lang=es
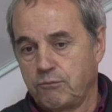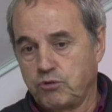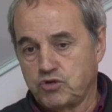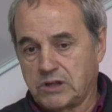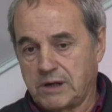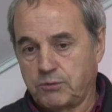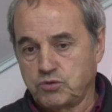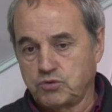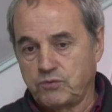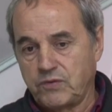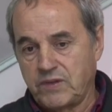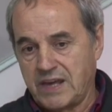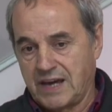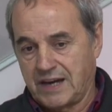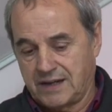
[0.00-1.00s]
buscamos un
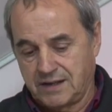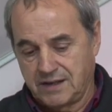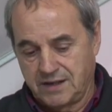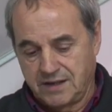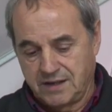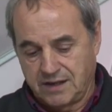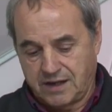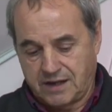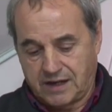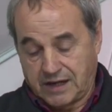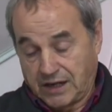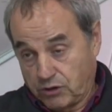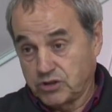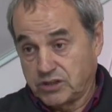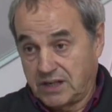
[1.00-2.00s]
día que
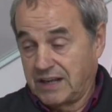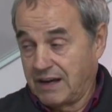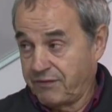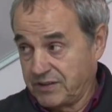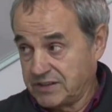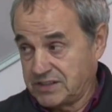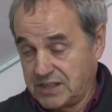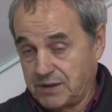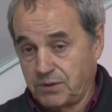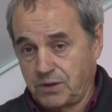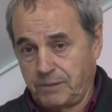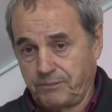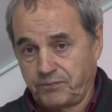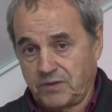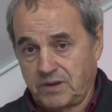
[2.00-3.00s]
no sería
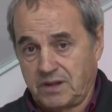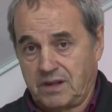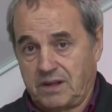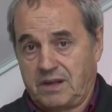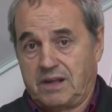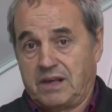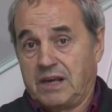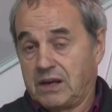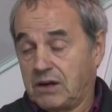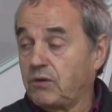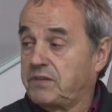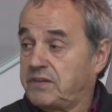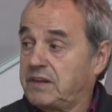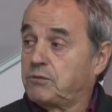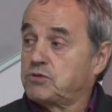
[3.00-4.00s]
festivo y
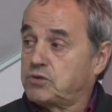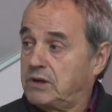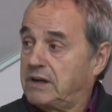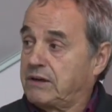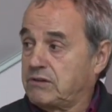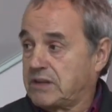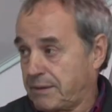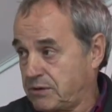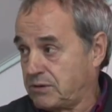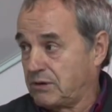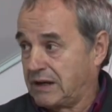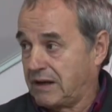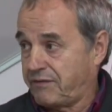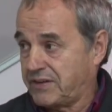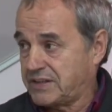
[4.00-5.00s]
coincidimos con el ayuntamiento en
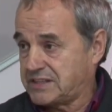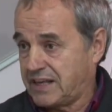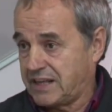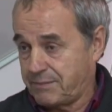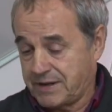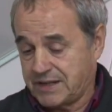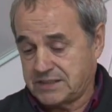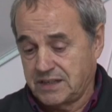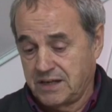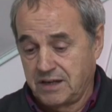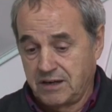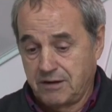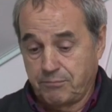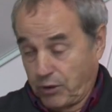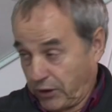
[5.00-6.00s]
la fecha además
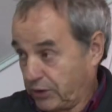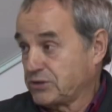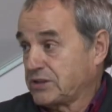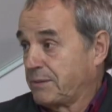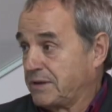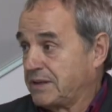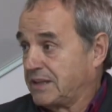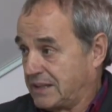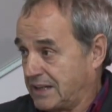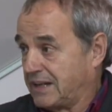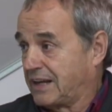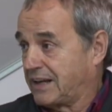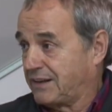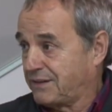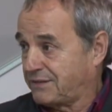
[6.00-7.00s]
porque ellos también tienen
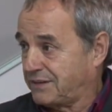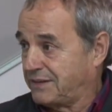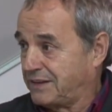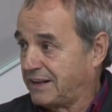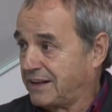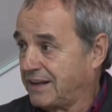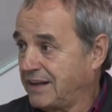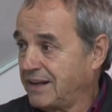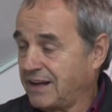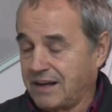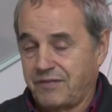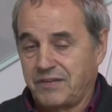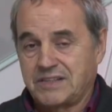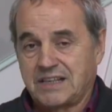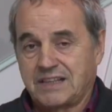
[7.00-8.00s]
que decidir qué
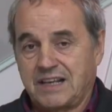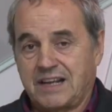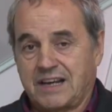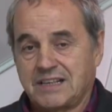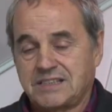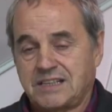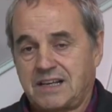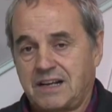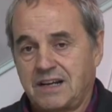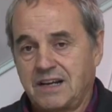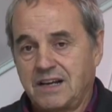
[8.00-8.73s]
fecha tiene que ser.